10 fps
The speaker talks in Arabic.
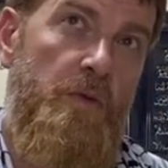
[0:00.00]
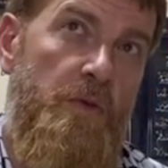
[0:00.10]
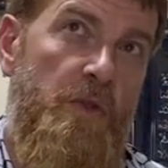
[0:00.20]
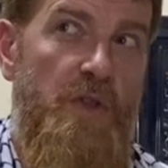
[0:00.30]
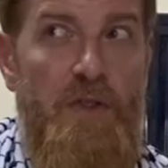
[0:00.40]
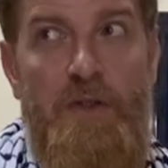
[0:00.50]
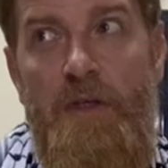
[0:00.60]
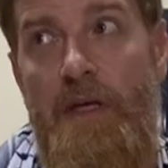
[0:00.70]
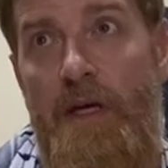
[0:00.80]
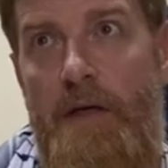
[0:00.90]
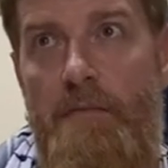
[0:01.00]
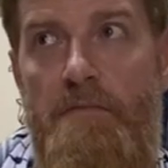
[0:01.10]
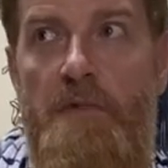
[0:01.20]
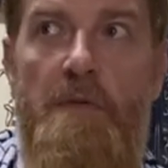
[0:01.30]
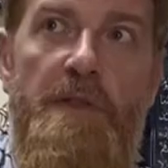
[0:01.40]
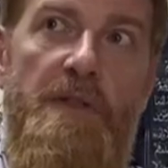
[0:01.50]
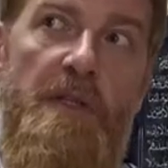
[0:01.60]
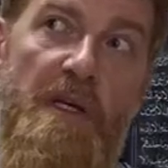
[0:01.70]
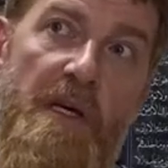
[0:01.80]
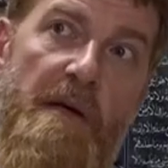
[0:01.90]
تسعة أيام ثمانية
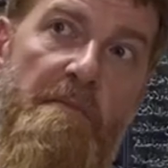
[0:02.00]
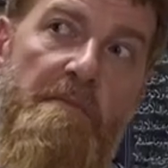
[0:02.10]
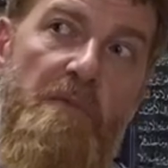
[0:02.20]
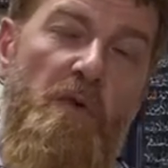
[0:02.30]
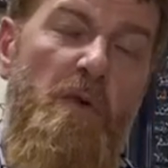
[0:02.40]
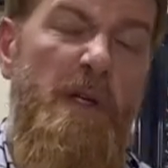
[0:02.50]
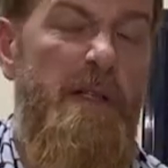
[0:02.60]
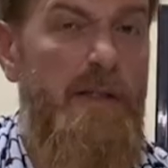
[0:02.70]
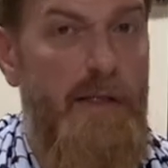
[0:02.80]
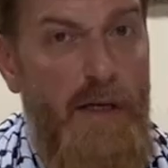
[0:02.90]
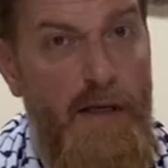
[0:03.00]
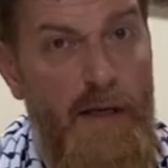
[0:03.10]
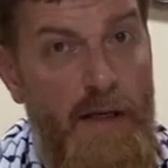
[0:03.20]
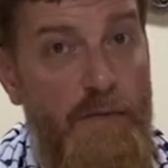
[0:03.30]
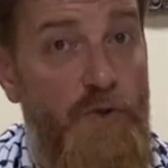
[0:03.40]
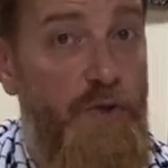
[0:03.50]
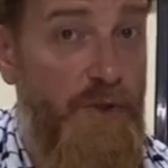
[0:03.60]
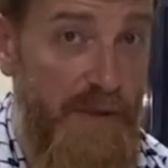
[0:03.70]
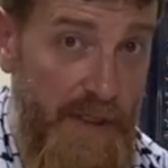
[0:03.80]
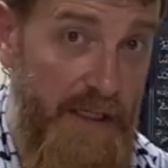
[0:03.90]
أيام بكون لسه مش
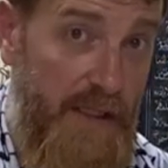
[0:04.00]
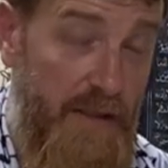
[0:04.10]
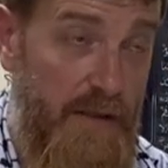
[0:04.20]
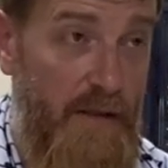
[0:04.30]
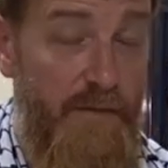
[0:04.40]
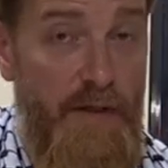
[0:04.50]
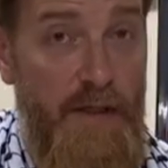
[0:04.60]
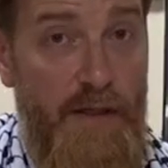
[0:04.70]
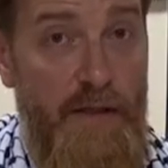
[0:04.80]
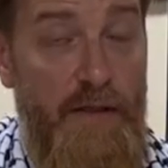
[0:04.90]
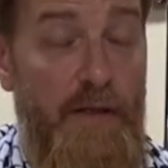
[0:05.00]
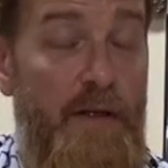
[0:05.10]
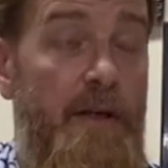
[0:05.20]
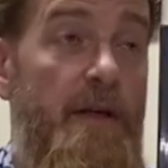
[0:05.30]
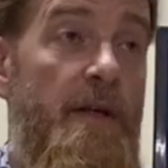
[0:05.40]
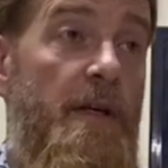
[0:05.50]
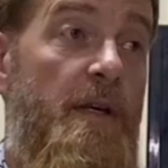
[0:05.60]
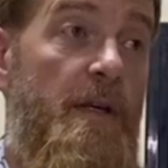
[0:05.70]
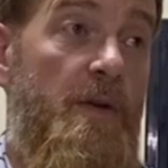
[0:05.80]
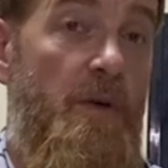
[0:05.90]
متمكن الفرخ
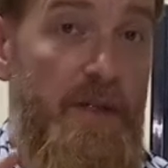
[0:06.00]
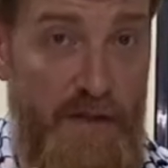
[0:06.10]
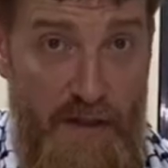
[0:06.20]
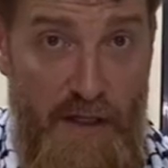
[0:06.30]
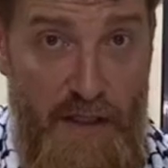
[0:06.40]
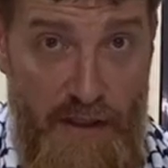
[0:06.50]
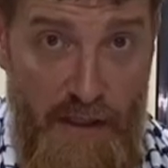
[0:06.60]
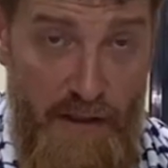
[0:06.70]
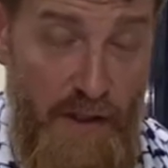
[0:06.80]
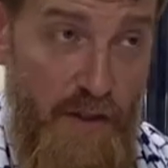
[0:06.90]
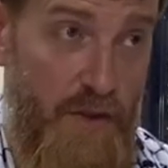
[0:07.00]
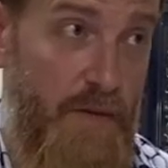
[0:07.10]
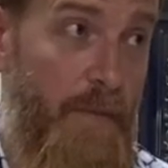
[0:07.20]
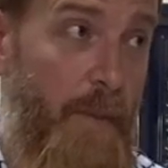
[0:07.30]
وهسه راح احكي لك ليش